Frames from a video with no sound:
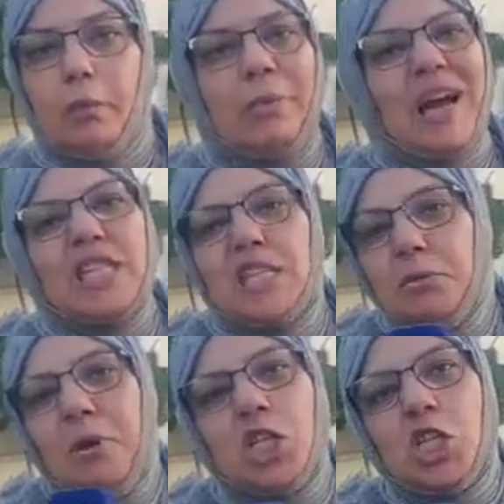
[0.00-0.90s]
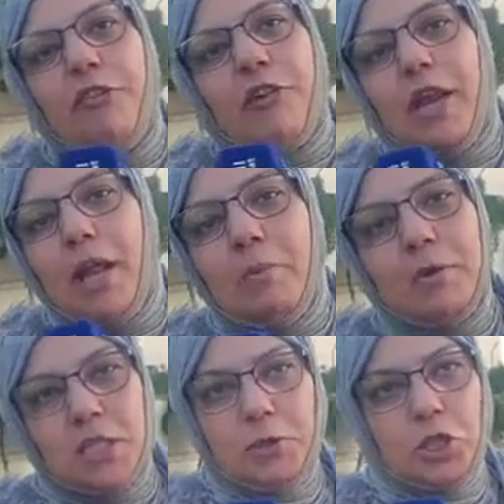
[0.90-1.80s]
ما غنسمحش ليه في ريال ما
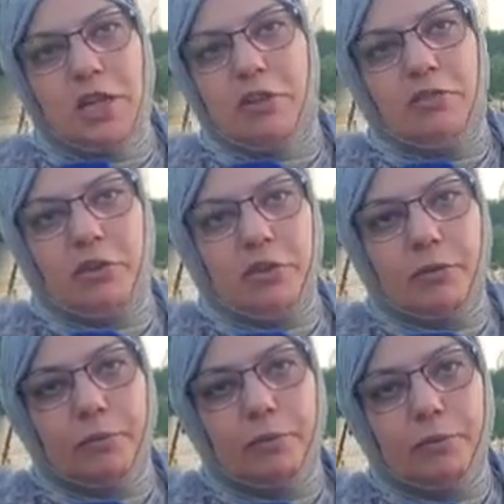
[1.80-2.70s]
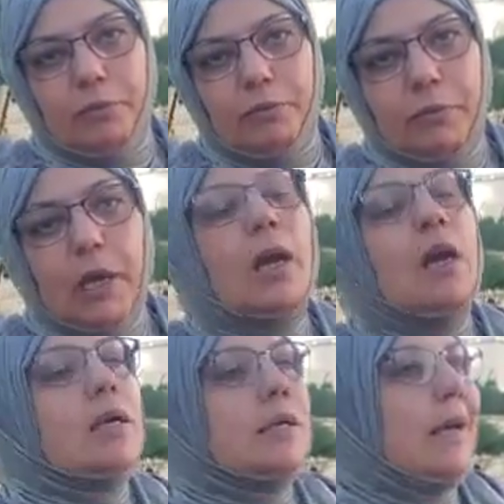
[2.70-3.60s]
نسمحش ليه راسلتيش الاداره العامه ديال الامن
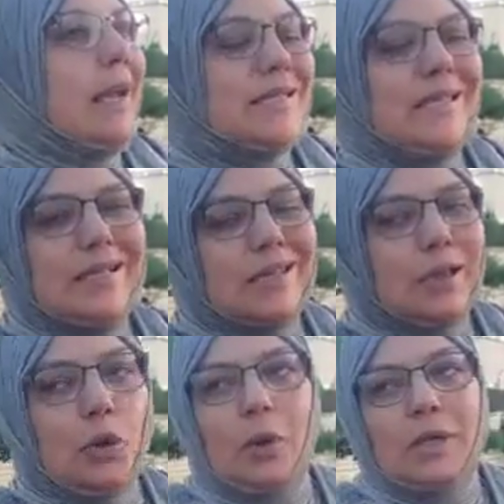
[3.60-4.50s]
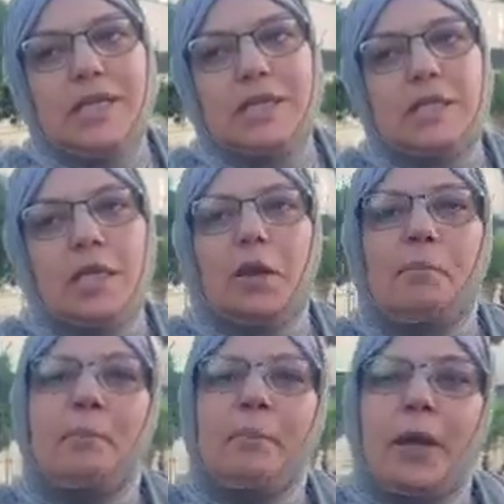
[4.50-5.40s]
الوطني راسلتها كيقول لك
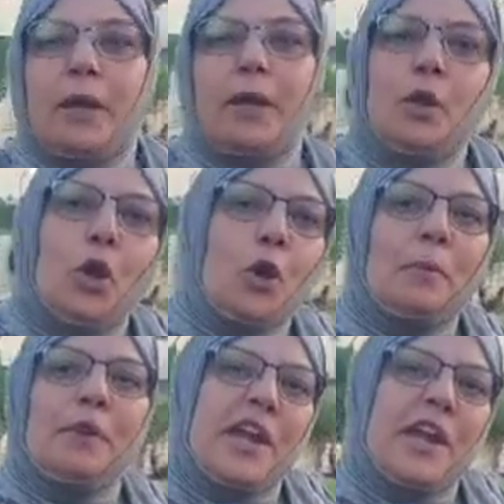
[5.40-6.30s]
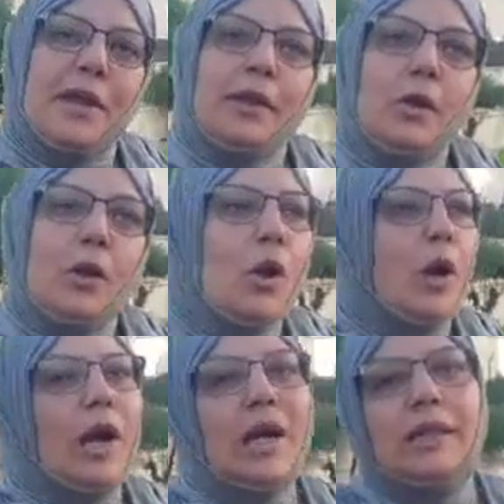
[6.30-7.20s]
تحكم الحكم النهائي
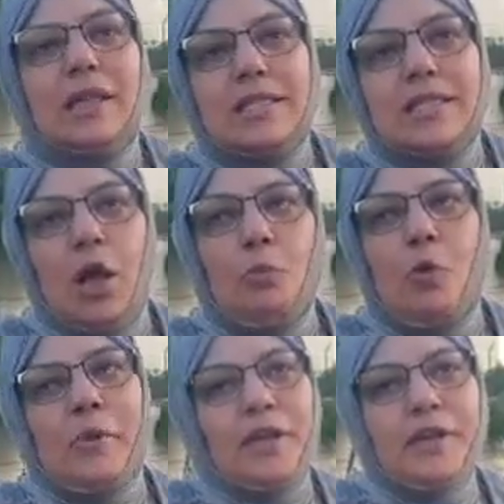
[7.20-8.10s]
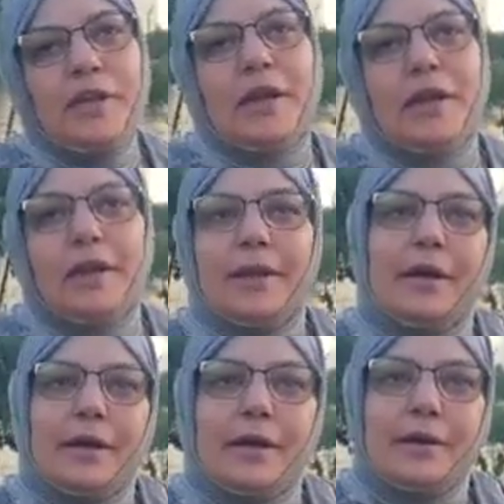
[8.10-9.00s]
عاد ديك الساعه ممكن حنايا
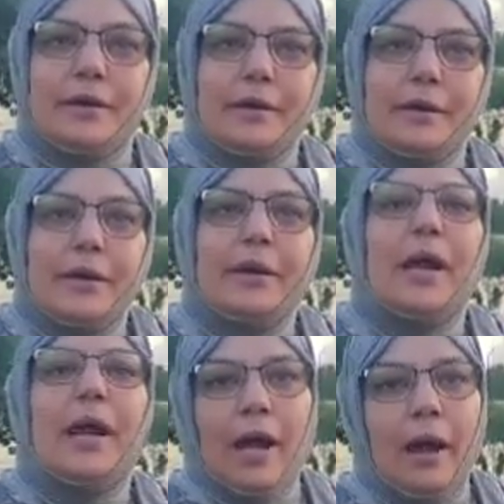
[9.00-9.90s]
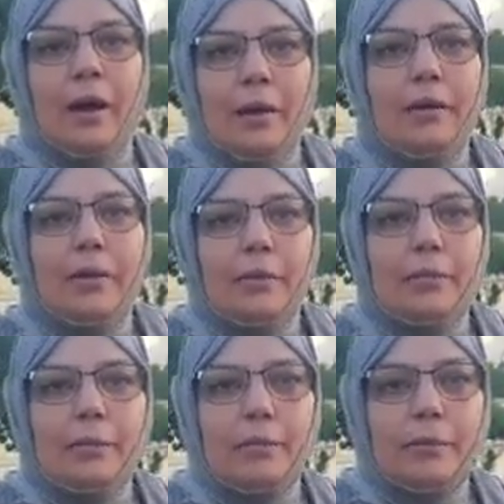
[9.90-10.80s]
ندخلوا اه عيش
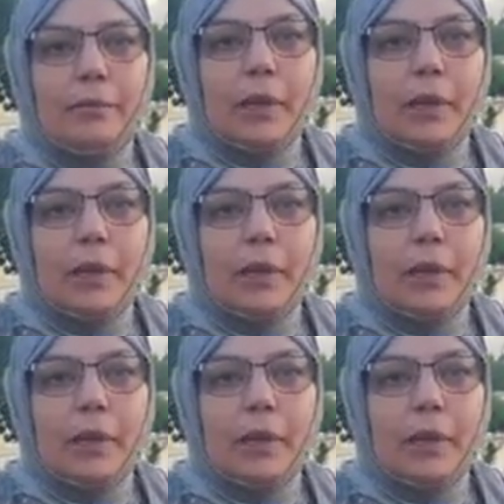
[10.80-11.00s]
العذاب